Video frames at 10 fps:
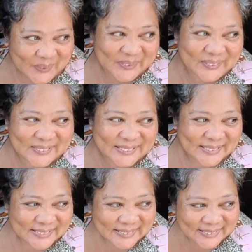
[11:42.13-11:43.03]
Mga
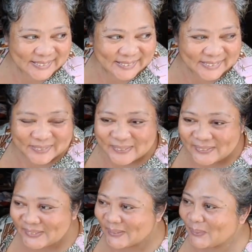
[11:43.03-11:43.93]
isang daan no?
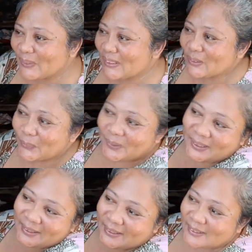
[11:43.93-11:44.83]
Dito Sobra
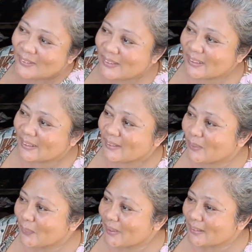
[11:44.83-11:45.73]
pa, lang, pa. Ano eh, ano
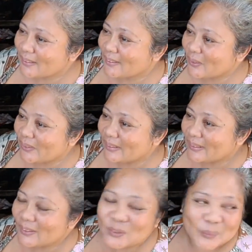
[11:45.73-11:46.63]
pa lang dito
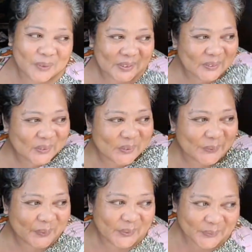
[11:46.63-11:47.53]
eh. Ito pa sa tulog
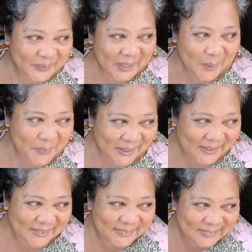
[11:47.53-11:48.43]
po. Marami.
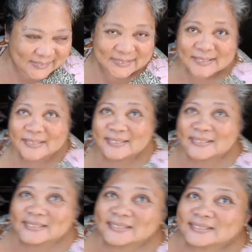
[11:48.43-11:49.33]
200.
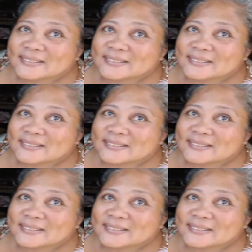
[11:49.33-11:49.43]
Grabe.